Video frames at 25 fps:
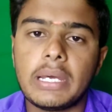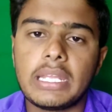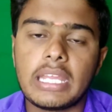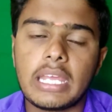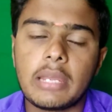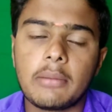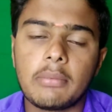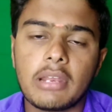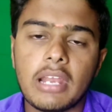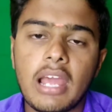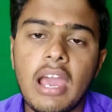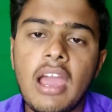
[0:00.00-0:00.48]

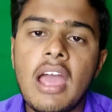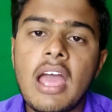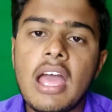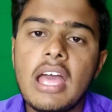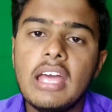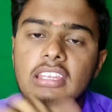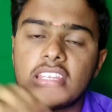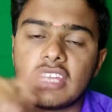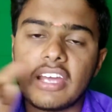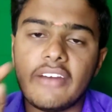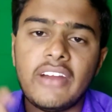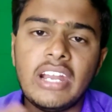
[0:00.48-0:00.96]
பாத்தீங்க அப்படின்னா
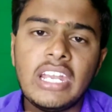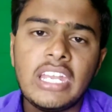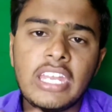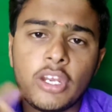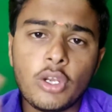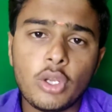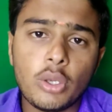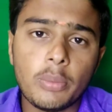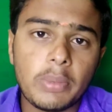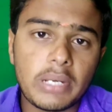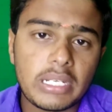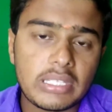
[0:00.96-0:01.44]
செவன்டி
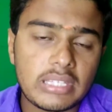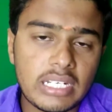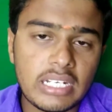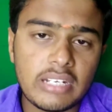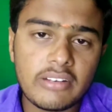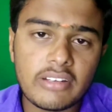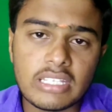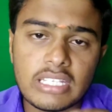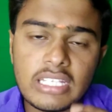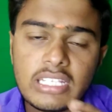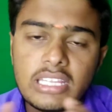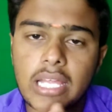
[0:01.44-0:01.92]
டூ
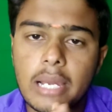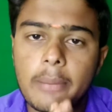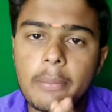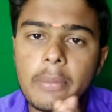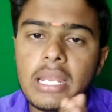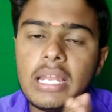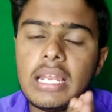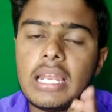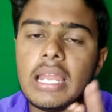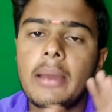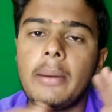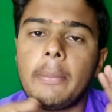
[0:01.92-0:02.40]
பர்சன்ட் வந்து
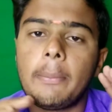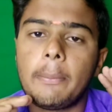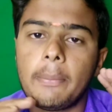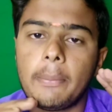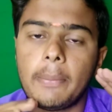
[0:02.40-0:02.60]
தமிழில்